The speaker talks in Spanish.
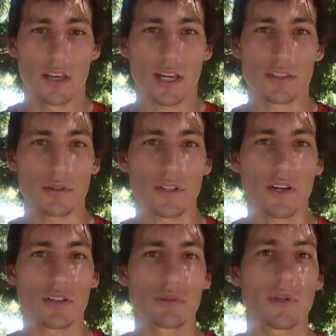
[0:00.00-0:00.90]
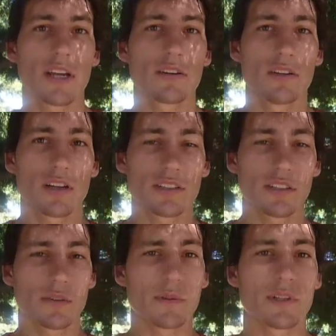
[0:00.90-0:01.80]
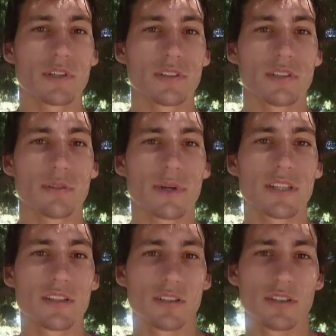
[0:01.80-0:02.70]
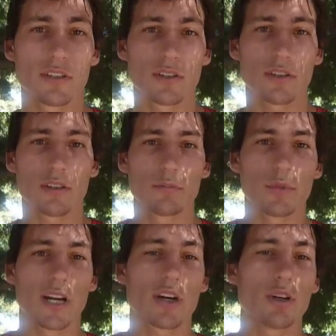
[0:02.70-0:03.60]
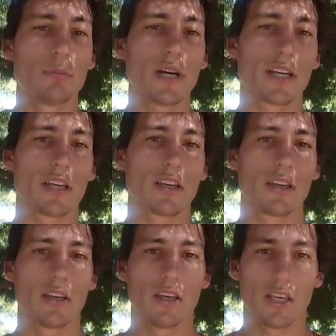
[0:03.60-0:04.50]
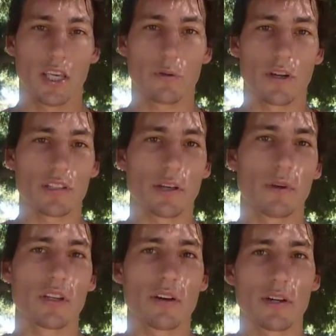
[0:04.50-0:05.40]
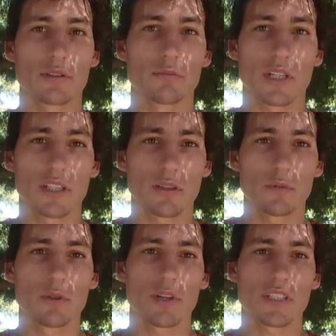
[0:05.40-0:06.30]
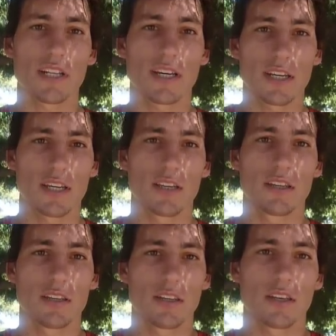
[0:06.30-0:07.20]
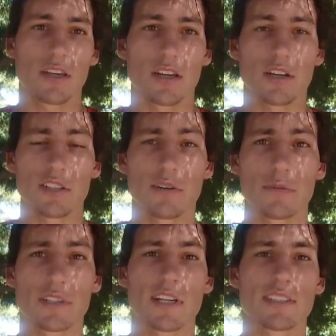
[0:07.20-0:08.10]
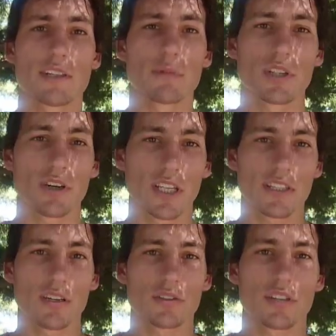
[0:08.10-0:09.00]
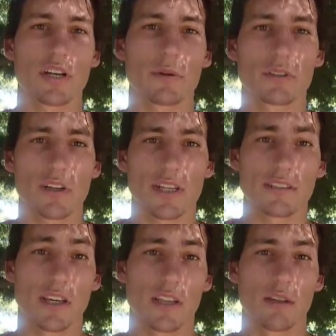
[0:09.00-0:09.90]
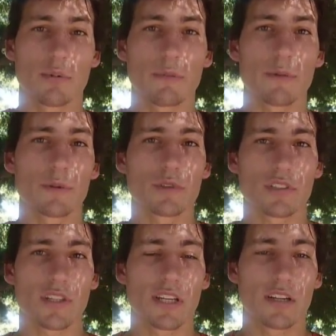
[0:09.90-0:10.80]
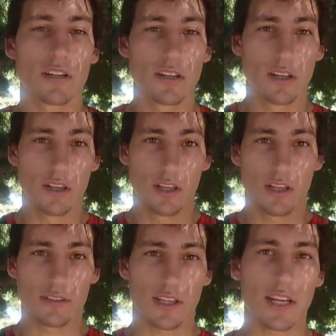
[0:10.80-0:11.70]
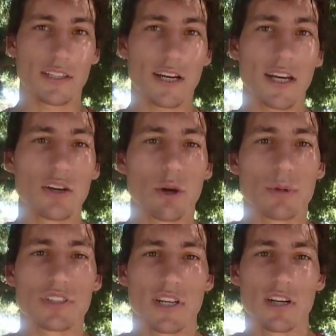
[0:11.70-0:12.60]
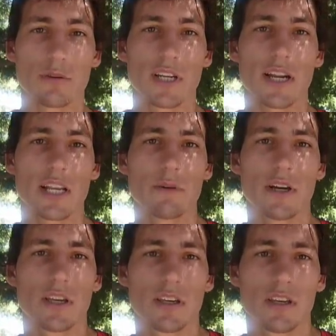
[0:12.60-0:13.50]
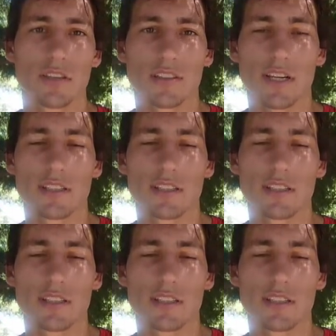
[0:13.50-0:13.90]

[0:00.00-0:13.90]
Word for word: que hacer un trabajo similar con lo que hicimos con el partido por la Copa y y bueno, sabiendo que va a ser un partido muy duro allá, que creo que vamos a tener que ser protagonista y conseguir una victoria, así que el primer minuto salir, salir a atacarlos, a presionarlo bien arriba y ser